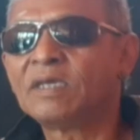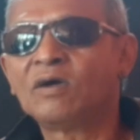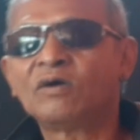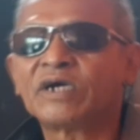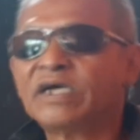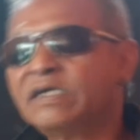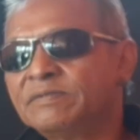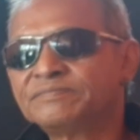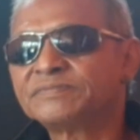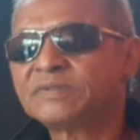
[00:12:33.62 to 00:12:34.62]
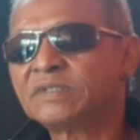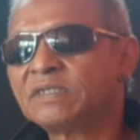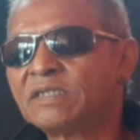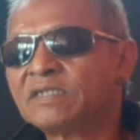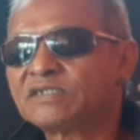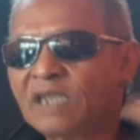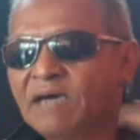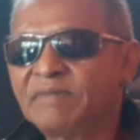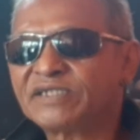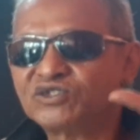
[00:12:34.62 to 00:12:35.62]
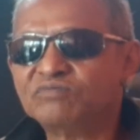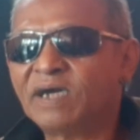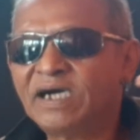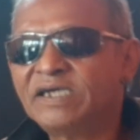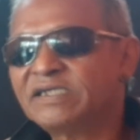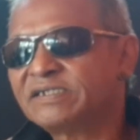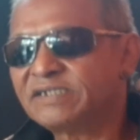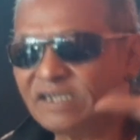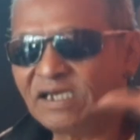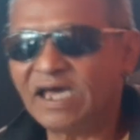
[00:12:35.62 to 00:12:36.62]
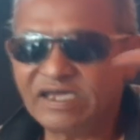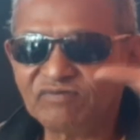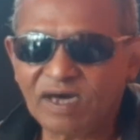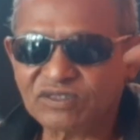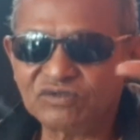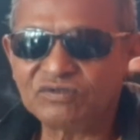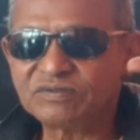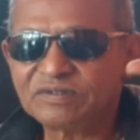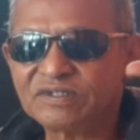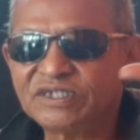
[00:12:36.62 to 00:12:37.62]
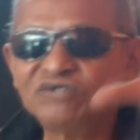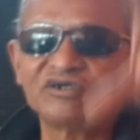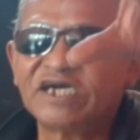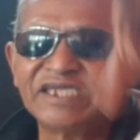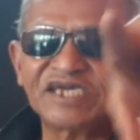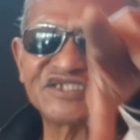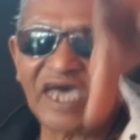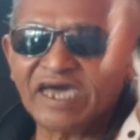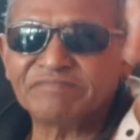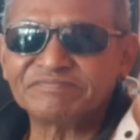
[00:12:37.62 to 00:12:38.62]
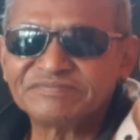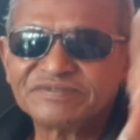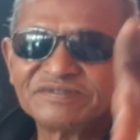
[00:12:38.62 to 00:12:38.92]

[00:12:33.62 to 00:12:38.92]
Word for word: oke selamat jumpa di lain waktu see you again next time